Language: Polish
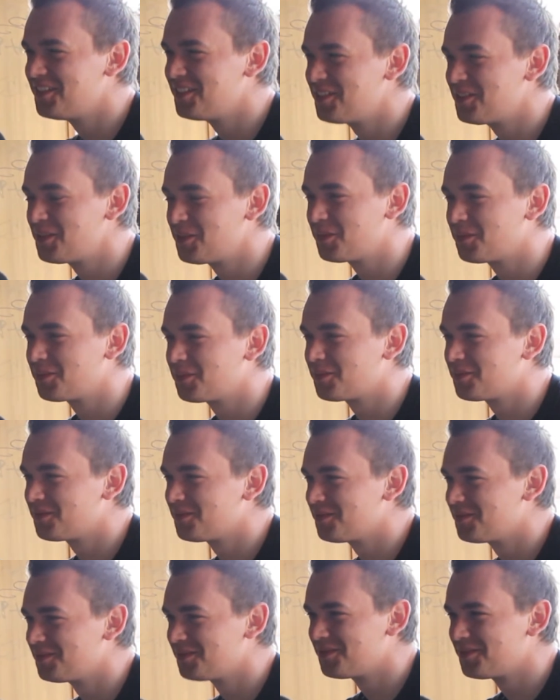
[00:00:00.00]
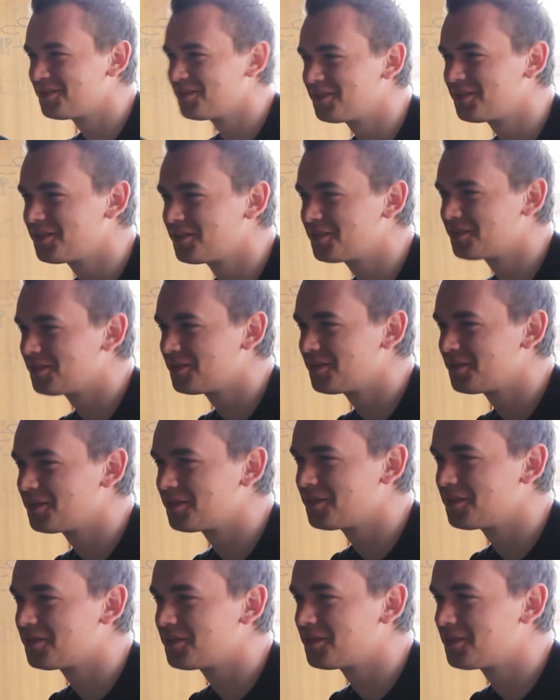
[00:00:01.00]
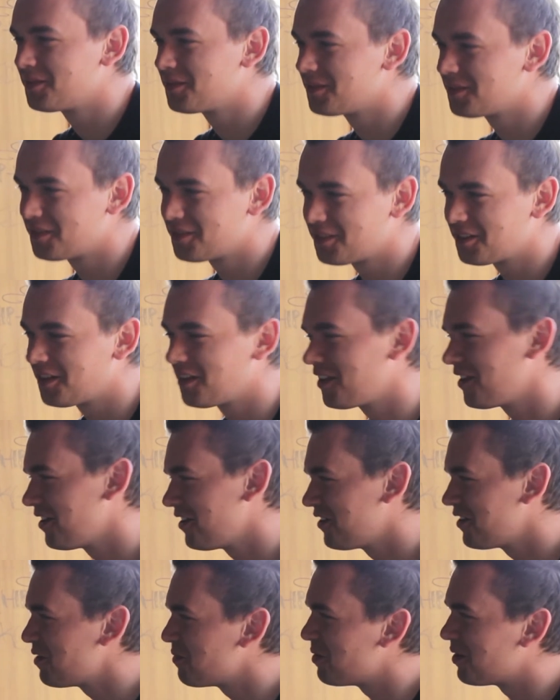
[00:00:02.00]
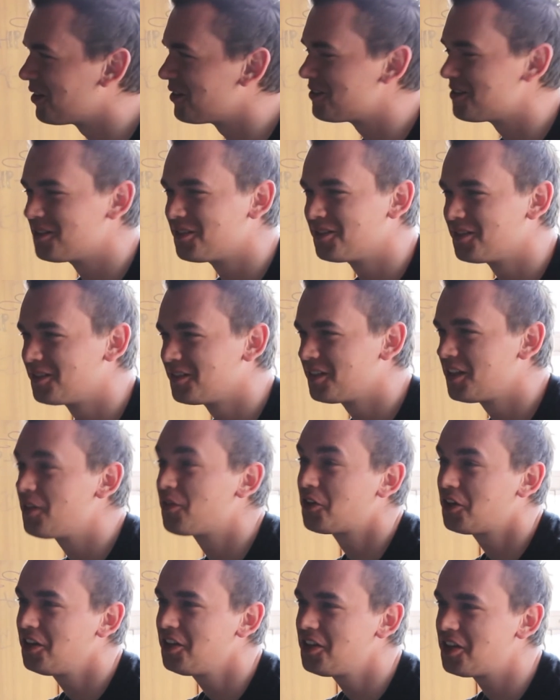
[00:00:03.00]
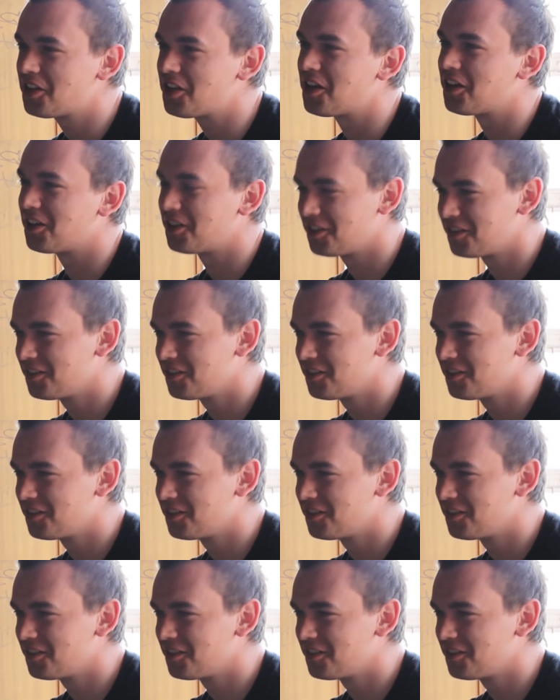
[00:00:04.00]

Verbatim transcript: A bywasz czasem w teatrze, w kinie? Nie bardzo. W kinie tak.